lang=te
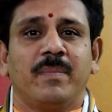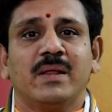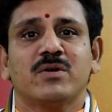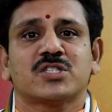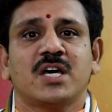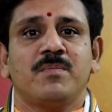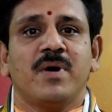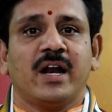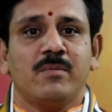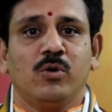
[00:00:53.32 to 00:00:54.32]
పదవ స్థానం
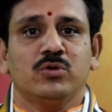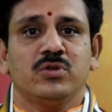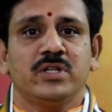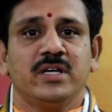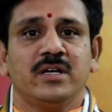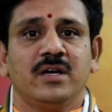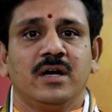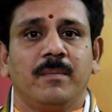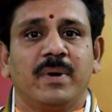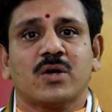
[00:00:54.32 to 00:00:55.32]
మకరం అవుతుంది
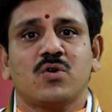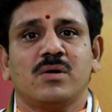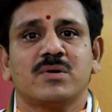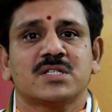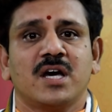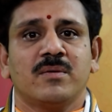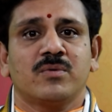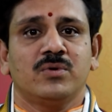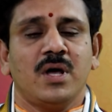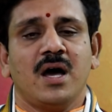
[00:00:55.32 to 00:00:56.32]
పదకొండవ స్థానం
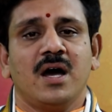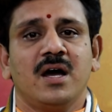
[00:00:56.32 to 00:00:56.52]
కూడా